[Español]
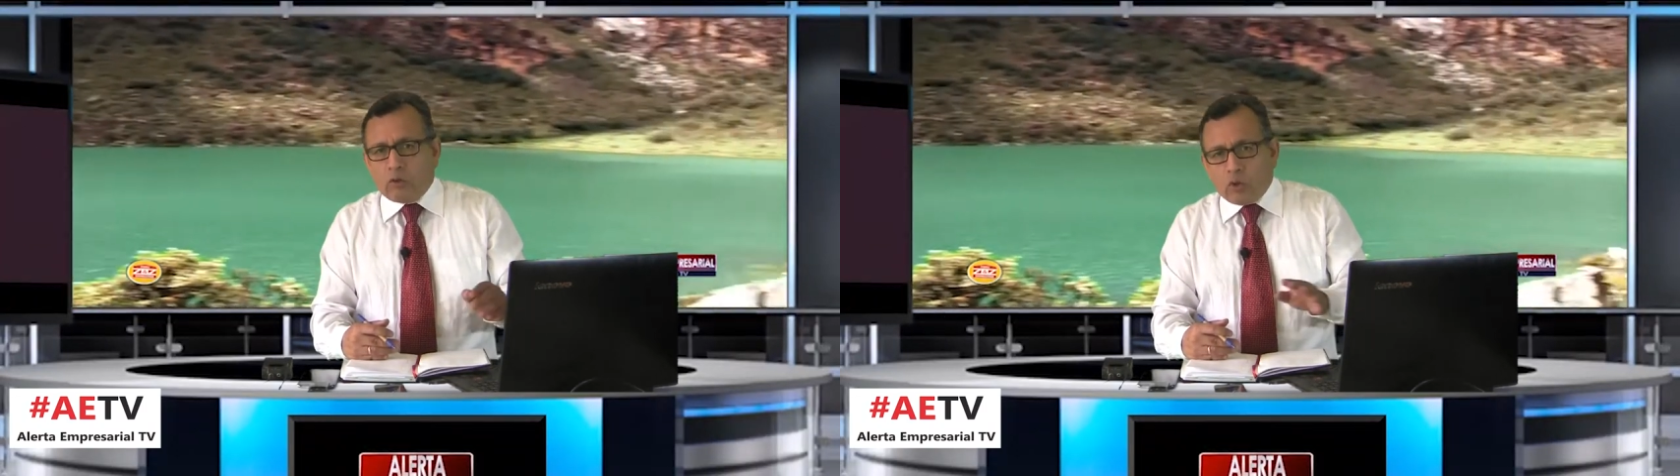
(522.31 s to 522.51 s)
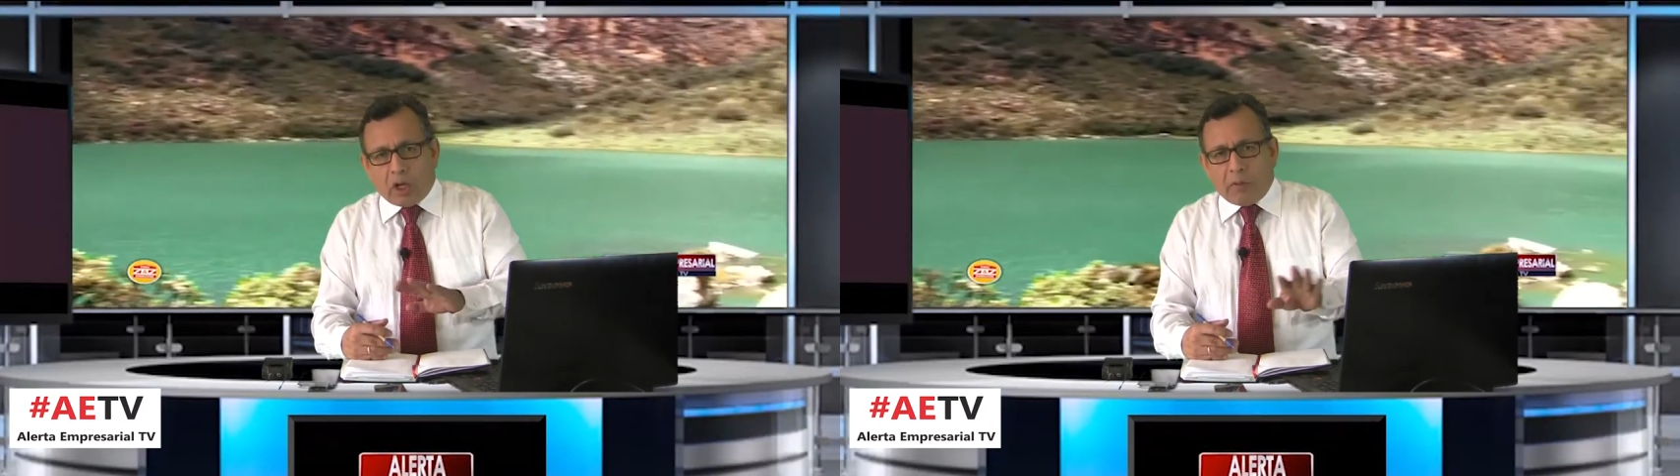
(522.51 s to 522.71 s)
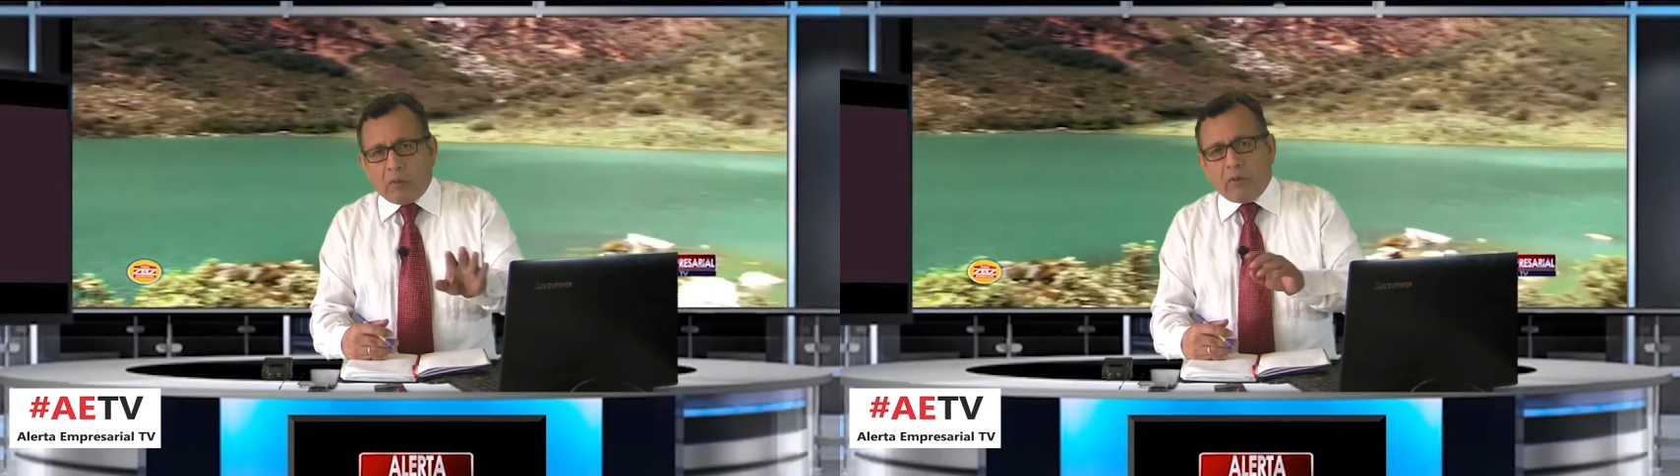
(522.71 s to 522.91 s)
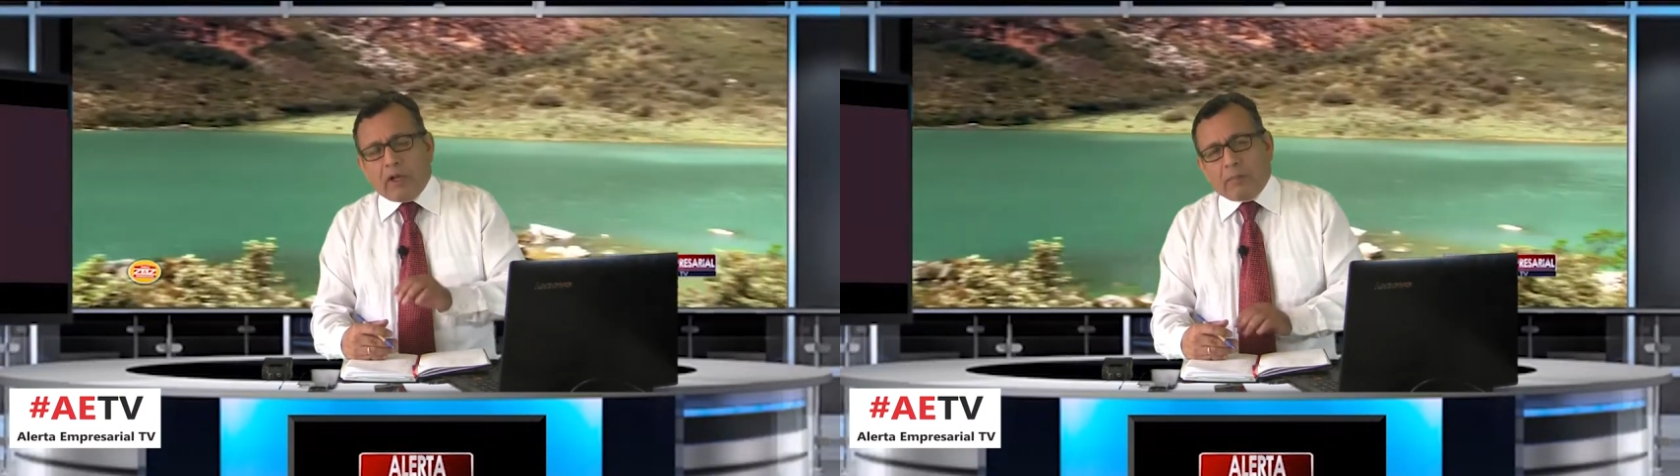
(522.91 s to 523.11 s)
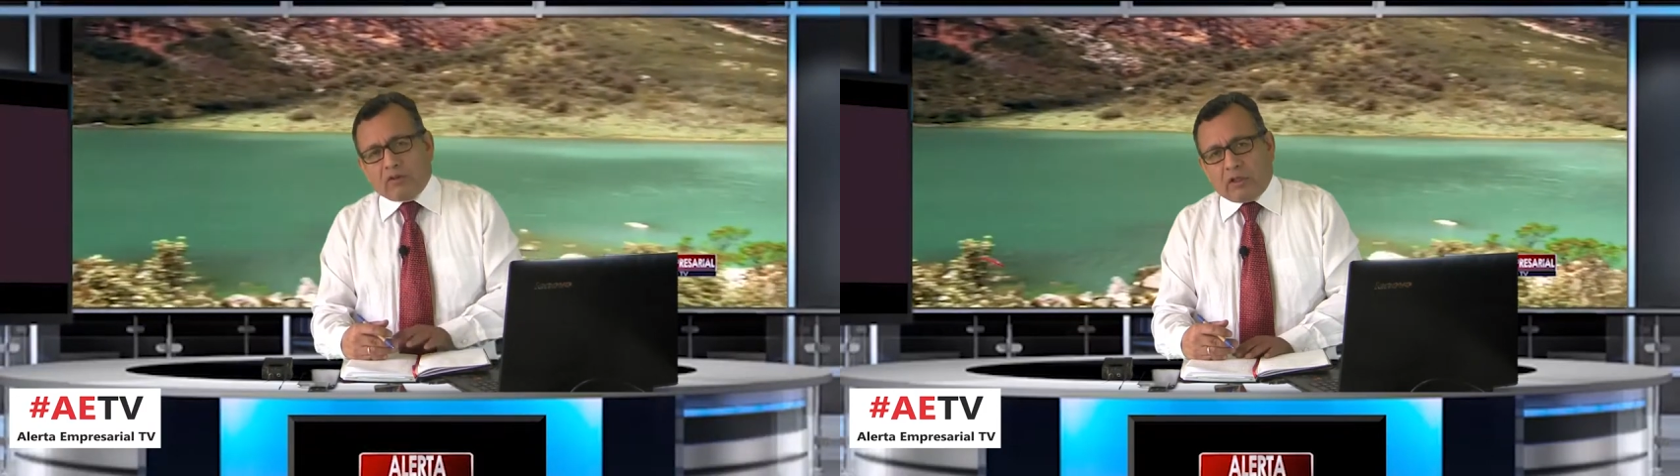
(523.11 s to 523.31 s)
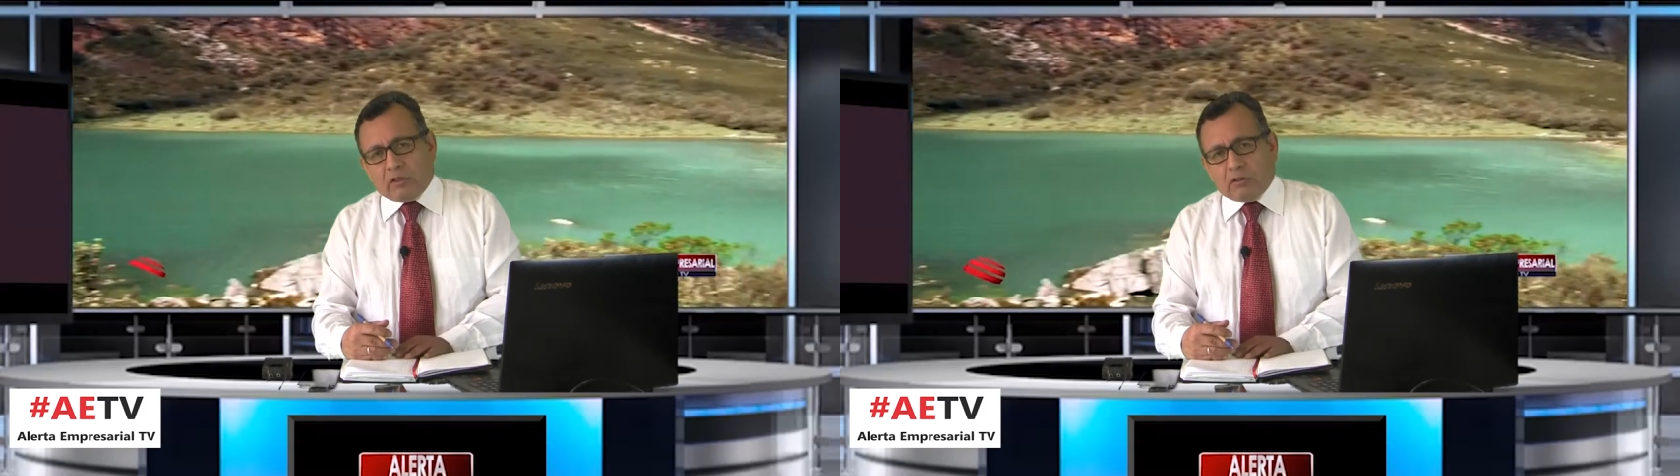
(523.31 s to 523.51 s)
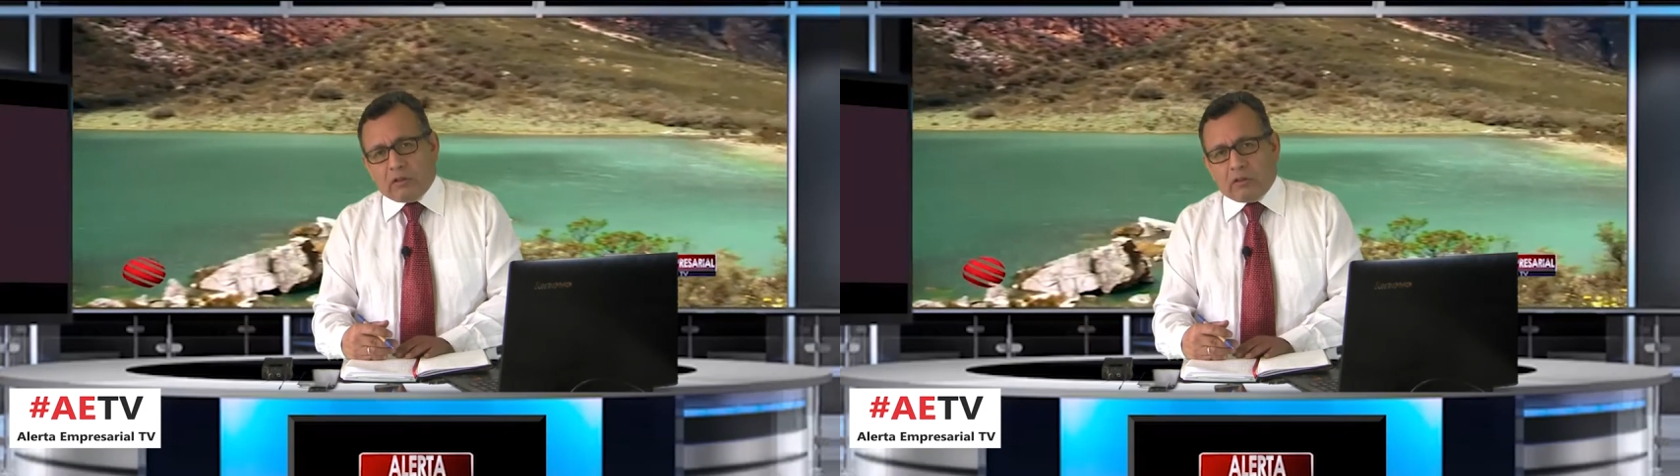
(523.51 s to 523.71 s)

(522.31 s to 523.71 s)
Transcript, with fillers: nunca más vuelven a pasar.